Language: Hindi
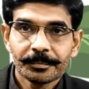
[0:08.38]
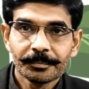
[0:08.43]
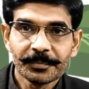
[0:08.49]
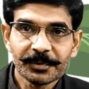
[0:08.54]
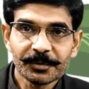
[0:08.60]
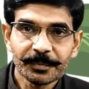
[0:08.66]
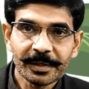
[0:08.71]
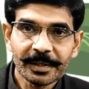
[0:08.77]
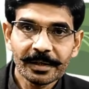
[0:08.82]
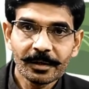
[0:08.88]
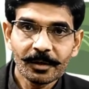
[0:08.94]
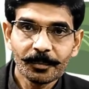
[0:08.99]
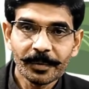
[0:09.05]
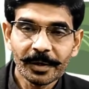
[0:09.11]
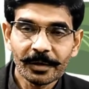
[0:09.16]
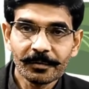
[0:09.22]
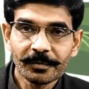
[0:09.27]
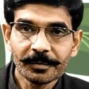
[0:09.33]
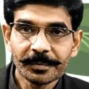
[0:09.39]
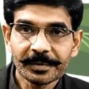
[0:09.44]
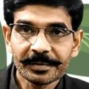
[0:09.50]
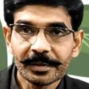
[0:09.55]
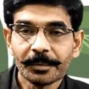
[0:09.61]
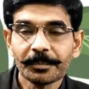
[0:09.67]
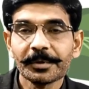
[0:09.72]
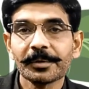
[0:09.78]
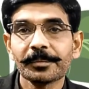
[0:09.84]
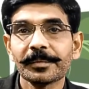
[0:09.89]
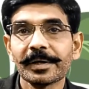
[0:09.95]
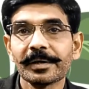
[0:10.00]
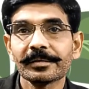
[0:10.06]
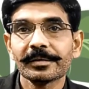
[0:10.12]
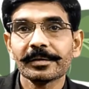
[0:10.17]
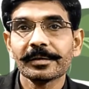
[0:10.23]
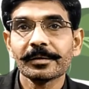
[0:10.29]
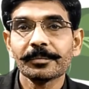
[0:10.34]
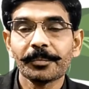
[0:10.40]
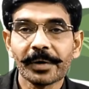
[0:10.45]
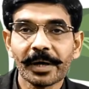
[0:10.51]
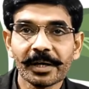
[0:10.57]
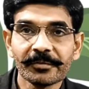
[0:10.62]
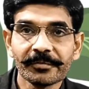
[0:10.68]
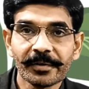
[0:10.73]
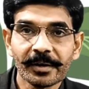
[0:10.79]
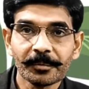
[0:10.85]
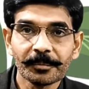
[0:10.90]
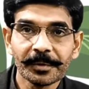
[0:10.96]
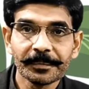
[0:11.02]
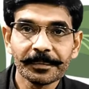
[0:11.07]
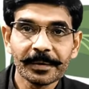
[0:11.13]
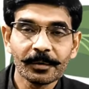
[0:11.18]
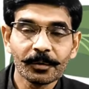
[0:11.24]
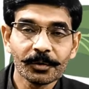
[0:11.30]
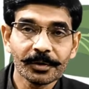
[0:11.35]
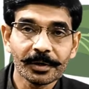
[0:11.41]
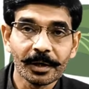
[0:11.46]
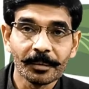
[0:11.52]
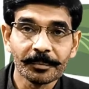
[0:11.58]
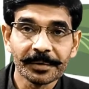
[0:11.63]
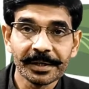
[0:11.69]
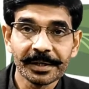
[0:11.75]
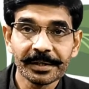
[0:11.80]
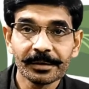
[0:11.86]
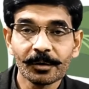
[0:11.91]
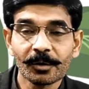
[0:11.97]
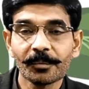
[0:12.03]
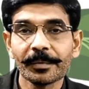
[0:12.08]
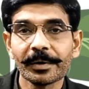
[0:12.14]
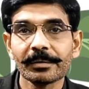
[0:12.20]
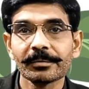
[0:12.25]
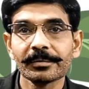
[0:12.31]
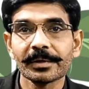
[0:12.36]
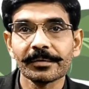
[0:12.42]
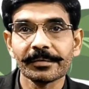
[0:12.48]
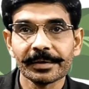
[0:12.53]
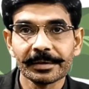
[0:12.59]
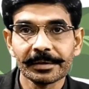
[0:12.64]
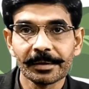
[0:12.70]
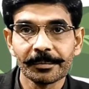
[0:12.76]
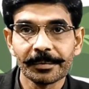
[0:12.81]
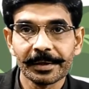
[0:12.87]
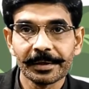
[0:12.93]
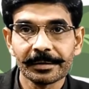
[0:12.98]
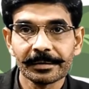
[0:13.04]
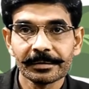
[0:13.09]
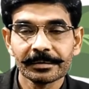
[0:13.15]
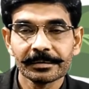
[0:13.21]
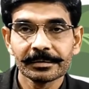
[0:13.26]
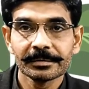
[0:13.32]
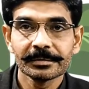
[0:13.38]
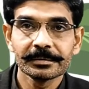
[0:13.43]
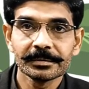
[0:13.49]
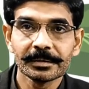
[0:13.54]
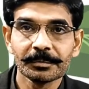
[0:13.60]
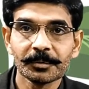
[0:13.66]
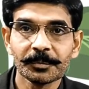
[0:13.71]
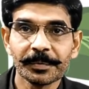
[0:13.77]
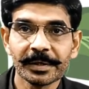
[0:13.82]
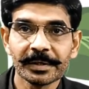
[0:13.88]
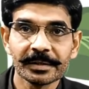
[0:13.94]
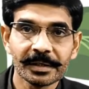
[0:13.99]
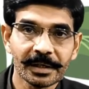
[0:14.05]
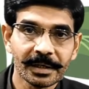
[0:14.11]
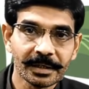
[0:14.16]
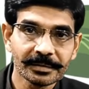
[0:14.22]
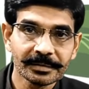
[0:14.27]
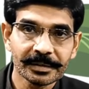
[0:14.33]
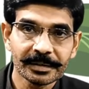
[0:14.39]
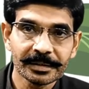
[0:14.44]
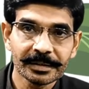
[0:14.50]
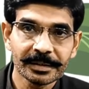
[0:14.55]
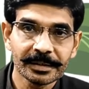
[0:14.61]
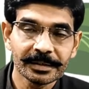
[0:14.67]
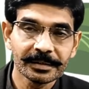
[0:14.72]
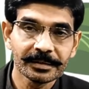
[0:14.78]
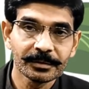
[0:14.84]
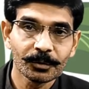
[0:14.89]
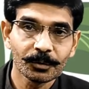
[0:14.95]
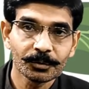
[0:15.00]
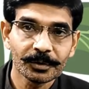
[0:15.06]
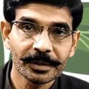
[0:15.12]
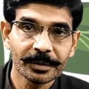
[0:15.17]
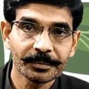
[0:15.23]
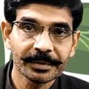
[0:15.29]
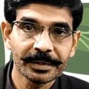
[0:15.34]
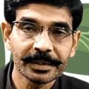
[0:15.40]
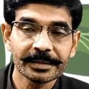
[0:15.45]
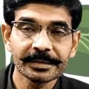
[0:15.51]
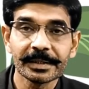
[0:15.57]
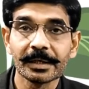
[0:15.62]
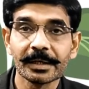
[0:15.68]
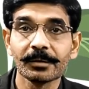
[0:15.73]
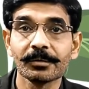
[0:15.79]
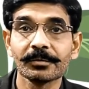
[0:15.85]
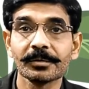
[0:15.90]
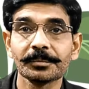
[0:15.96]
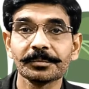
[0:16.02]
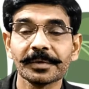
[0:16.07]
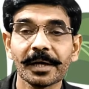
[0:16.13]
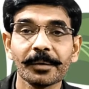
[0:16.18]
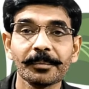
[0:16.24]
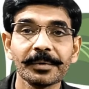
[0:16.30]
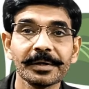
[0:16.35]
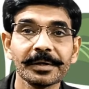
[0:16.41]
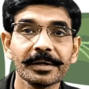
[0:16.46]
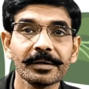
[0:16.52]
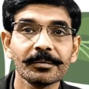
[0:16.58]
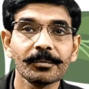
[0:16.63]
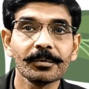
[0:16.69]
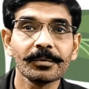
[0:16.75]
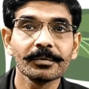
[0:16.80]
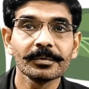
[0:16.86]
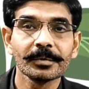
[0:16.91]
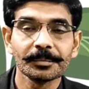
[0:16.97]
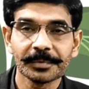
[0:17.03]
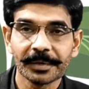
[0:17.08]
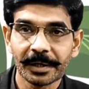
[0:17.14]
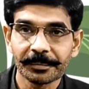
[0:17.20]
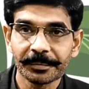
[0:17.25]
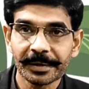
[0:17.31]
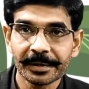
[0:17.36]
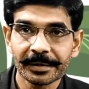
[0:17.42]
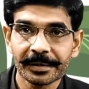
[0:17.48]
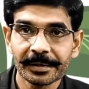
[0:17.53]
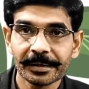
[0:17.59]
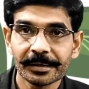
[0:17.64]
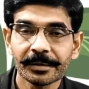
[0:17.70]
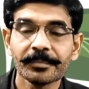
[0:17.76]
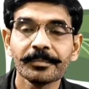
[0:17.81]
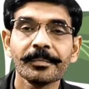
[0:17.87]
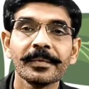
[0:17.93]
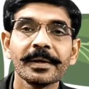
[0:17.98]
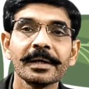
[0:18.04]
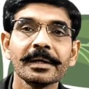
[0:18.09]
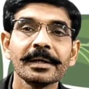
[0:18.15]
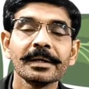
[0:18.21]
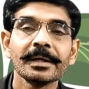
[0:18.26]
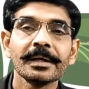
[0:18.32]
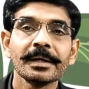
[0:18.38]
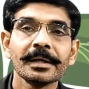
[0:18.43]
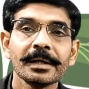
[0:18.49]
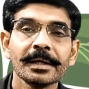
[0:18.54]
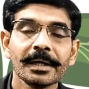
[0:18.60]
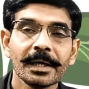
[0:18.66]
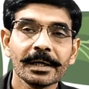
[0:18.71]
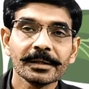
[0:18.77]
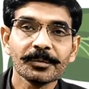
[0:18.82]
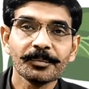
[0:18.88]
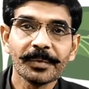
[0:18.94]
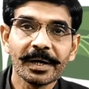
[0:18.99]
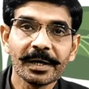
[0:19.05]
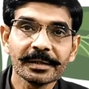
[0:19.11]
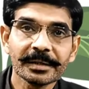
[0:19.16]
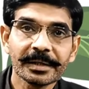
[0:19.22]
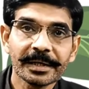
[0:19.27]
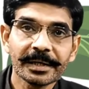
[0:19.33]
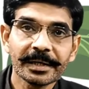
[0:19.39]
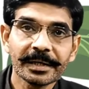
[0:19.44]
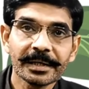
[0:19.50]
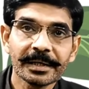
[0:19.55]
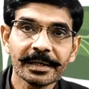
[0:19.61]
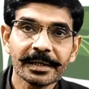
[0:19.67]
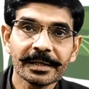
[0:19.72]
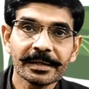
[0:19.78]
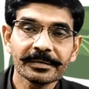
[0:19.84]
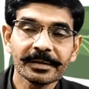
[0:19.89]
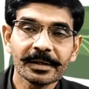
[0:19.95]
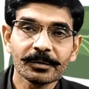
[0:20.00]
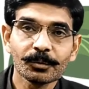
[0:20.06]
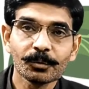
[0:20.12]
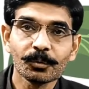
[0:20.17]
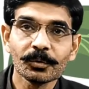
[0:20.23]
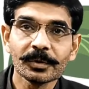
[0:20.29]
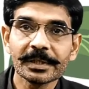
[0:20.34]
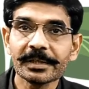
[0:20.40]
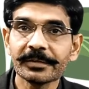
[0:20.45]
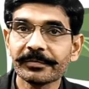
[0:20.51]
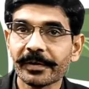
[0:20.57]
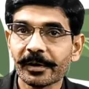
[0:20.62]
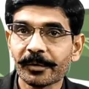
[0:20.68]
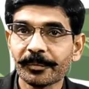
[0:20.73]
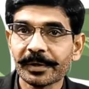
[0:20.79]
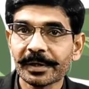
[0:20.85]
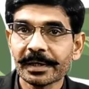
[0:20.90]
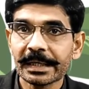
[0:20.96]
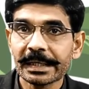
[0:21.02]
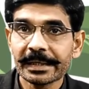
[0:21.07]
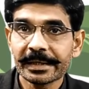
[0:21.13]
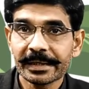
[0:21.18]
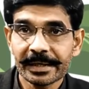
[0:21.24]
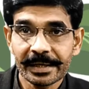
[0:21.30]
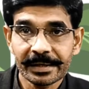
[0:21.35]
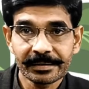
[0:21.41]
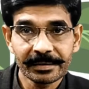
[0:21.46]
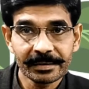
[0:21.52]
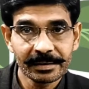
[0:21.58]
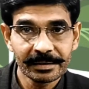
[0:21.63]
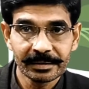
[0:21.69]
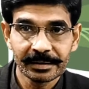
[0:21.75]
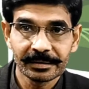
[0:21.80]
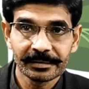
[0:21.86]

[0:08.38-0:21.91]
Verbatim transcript: बिसमीम नाजरीन प्राइम फार्मिंग में खुश आमदेद और मैं हूं जावेद कमेना सबसे पहले दरख्वास्त करनी थी कि जिन दोस्तों ने अभी तक चैनल को सब्सक्राइब नहीं किया वो सब्सक्राइब कर दें आज हम बात करेंगे कि जैतून की फार्मिंग कैसे की जा